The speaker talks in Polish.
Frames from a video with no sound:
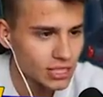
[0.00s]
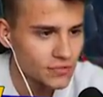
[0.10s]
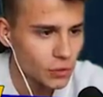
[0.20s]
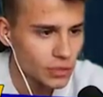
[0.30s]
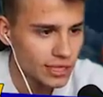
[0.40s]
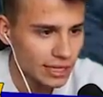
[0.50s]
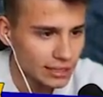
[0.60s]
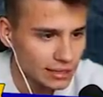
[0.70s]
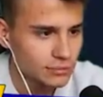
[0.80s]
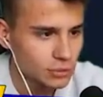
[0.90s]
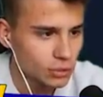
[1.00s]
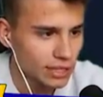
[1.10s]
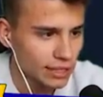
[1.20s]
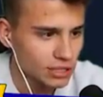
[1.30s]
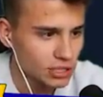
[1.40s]
Też w ruinach.
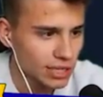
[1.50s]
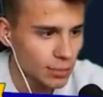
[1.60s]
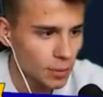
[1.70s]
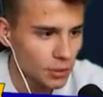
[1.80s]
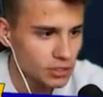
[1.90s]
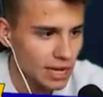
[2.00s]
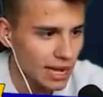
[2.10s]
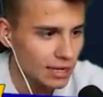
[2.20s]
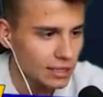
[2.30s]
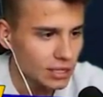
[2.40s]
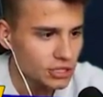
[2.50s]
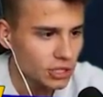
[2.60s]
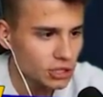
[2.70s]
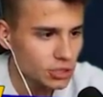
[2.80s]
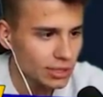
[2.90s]
Tutaj gdzieś, tak? Po prostu. A, że
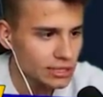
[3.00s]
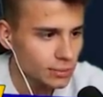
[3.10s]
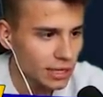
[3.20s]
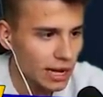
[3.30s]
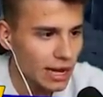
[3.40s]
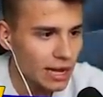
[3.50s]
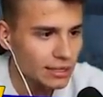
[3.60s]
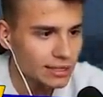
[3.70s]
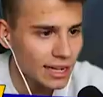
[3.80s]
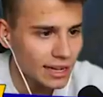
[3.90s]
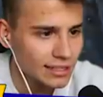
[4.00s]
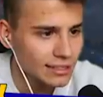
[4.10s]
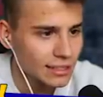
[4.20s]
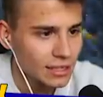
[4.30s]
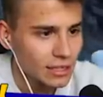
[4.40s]
chodziłaś sobie. A,
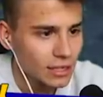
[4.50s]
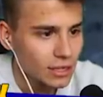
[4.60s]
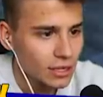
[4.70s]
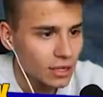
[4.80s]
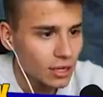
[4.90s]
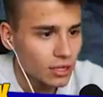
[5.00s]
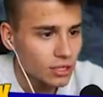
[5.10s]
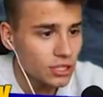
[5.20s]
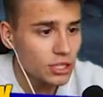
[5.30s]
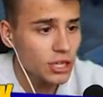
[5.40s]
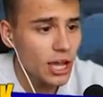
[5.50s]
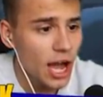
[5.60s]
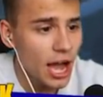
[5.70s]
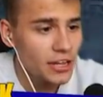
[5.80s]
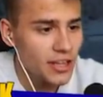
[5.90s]
tak!
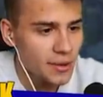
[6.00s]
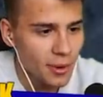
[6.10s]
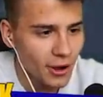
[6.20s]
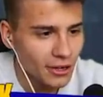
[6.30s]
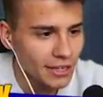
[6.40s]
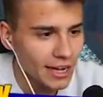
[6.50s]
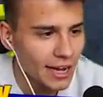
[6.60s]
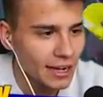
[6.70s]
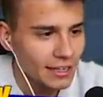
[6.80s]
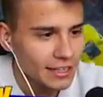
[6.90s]
Ja nie mogę!